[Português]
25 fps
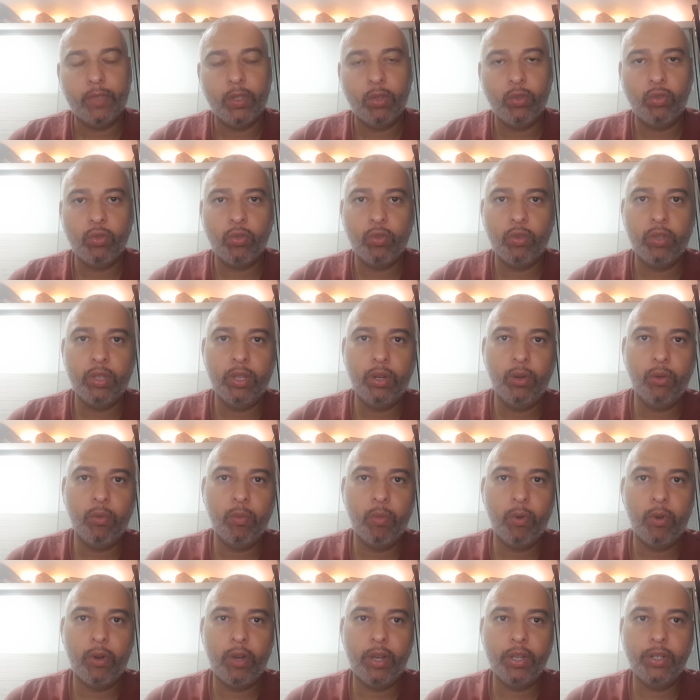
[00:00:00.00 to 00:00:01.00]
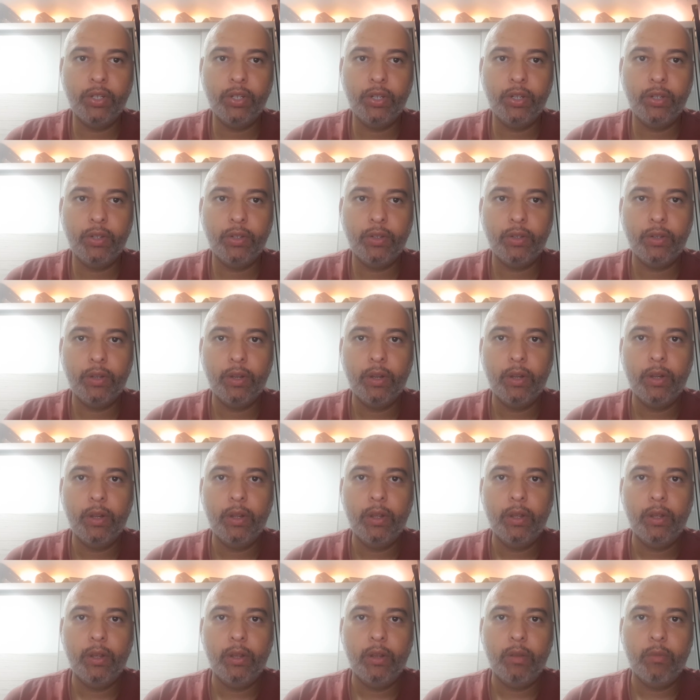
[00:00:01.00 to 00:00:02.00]
eu sou Rodrigo Borges,
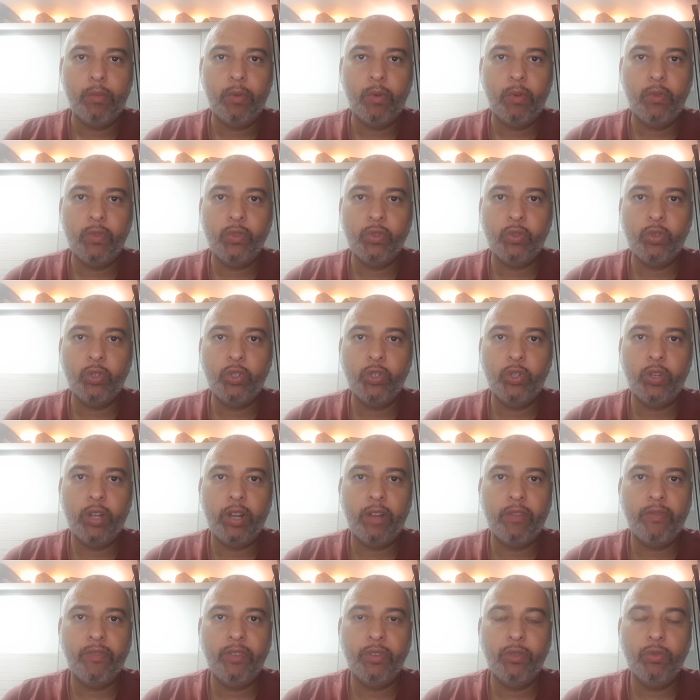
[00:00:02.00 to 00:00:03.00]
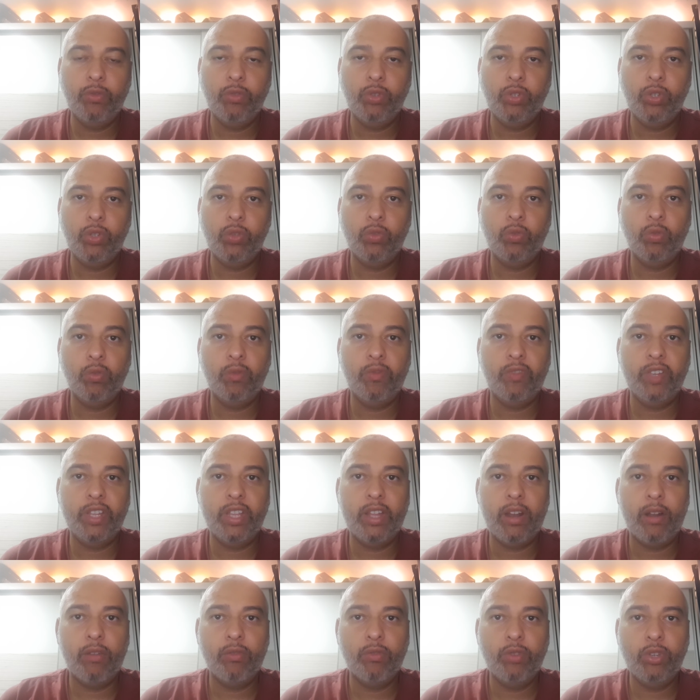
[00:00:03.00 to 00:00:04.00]
professor de Geografia do Instituto
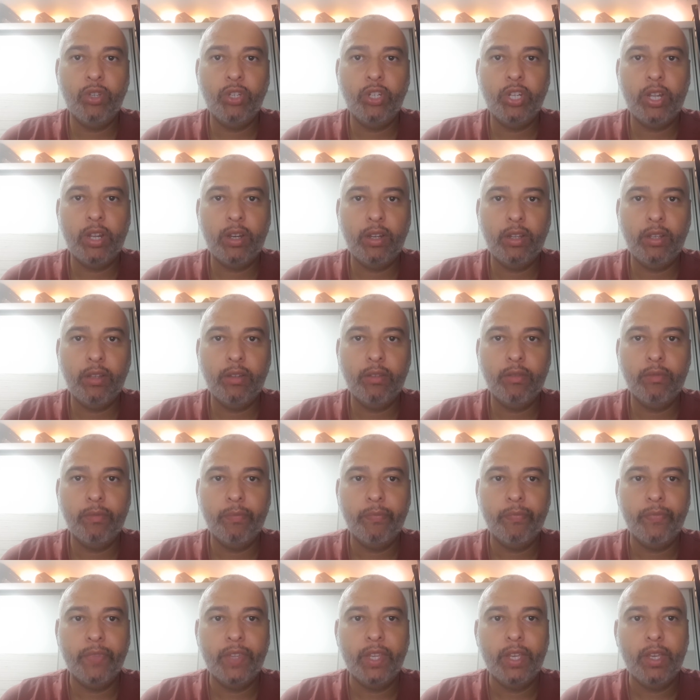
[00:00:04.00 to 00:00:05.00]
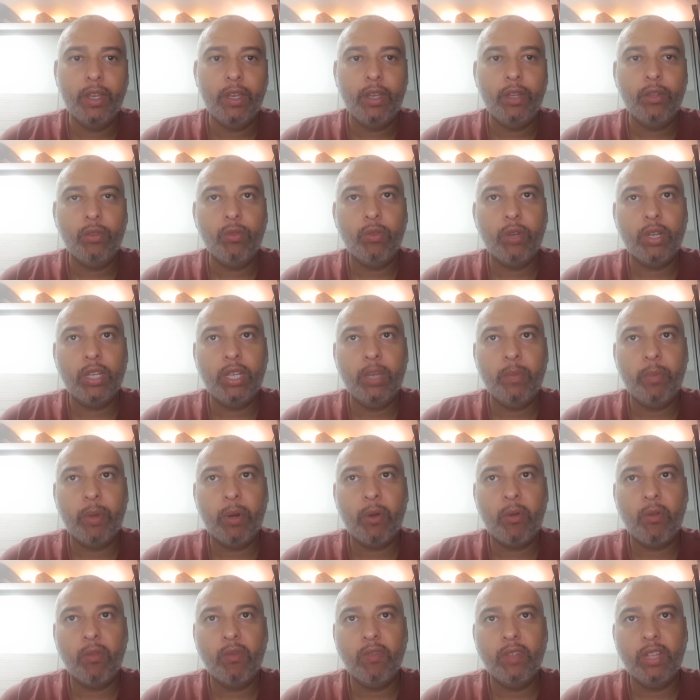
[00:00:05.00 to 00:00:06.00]
Federal do Rio de Janeiro. Estou aqui
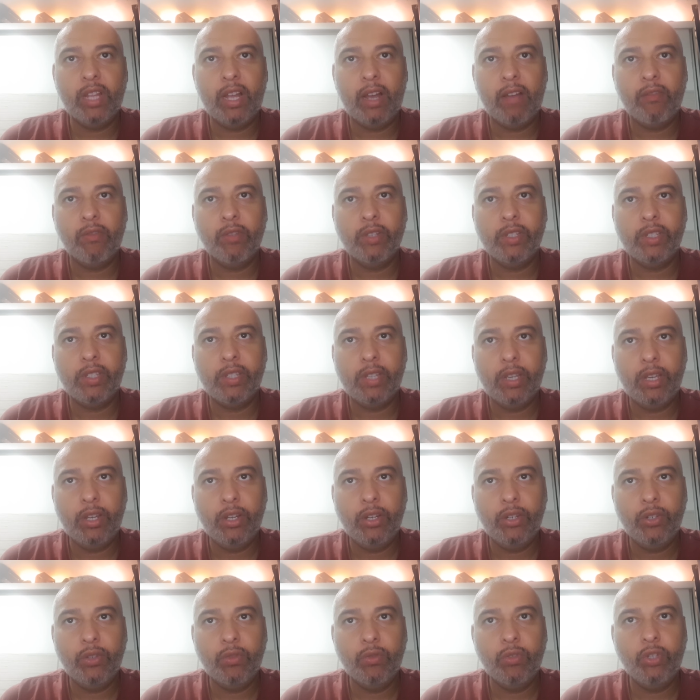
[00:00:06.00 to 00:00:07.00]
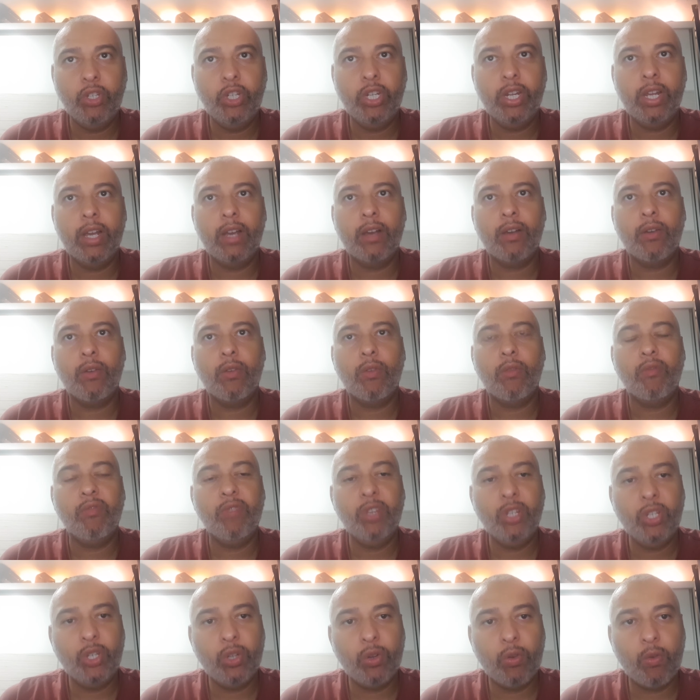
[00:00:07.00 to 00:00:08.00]
para convidar vocês no dia
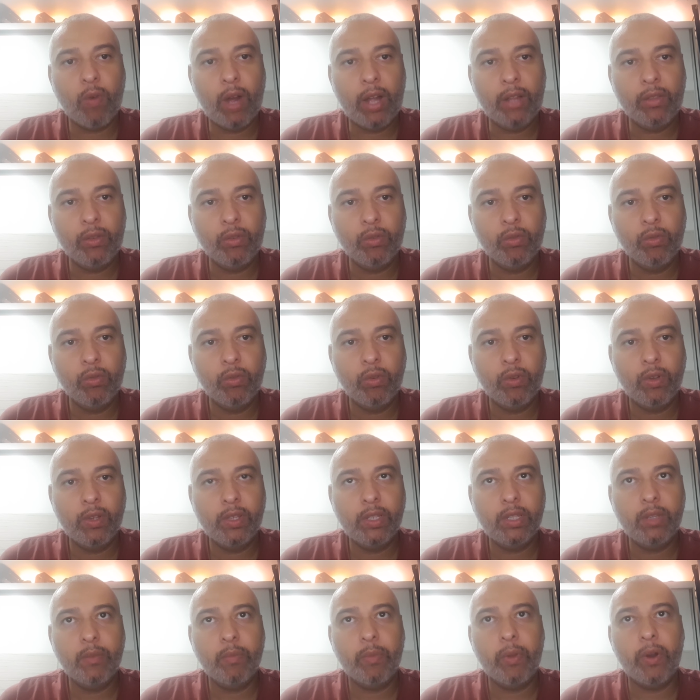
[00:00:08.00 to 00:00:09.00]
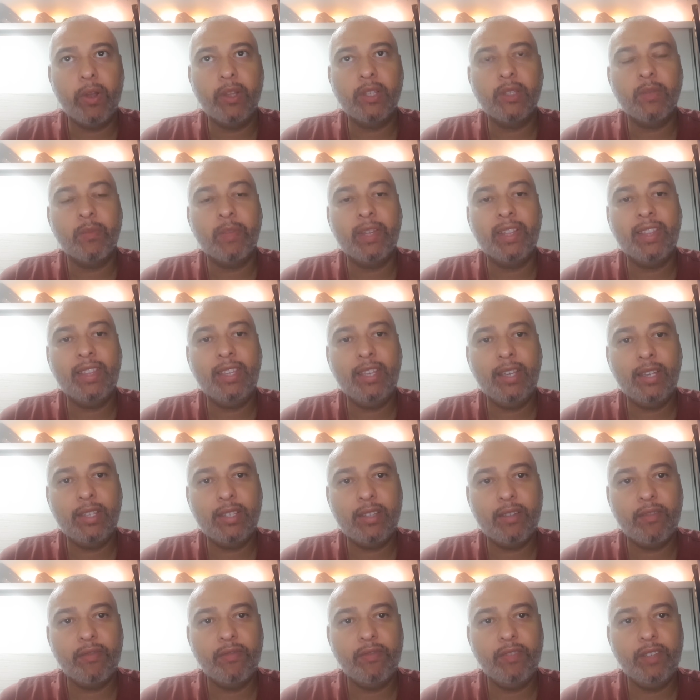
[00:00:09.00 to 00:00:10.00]
24 do 11, próxima
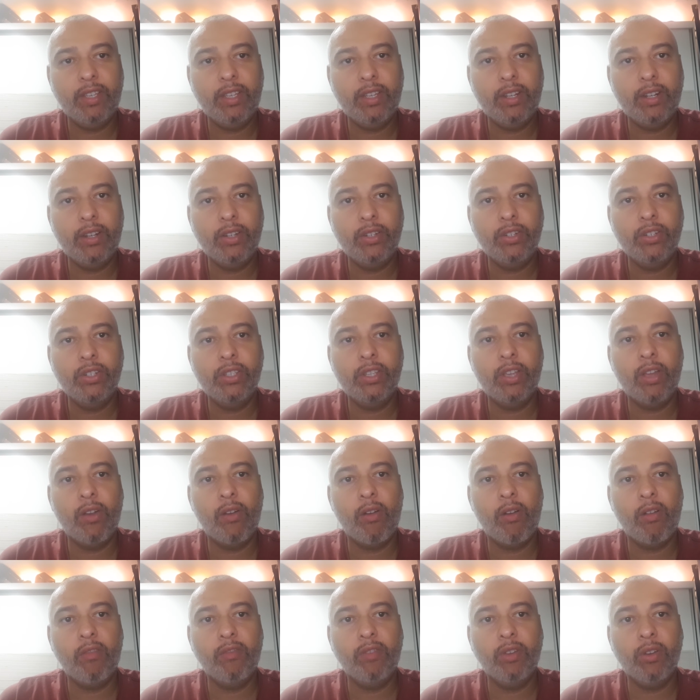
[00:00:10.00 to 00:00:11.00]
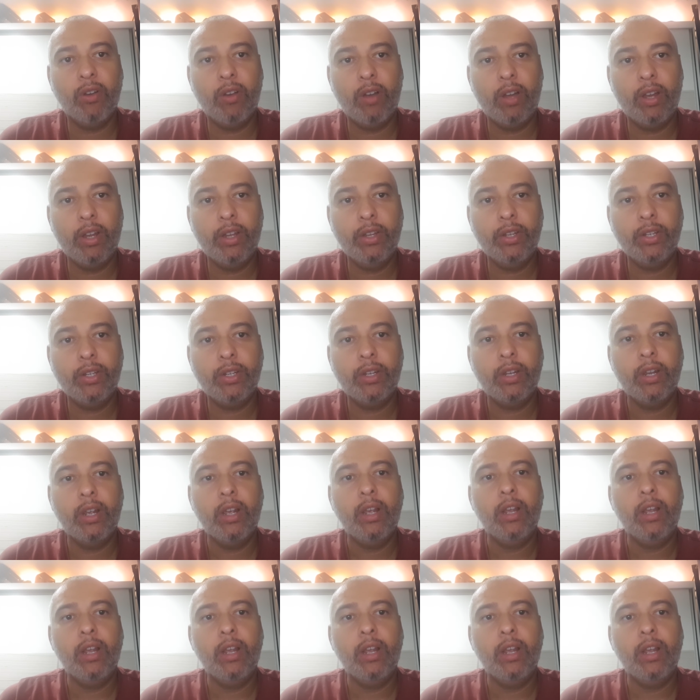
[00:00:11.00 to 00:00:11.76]
terça-feira, às 19 horas,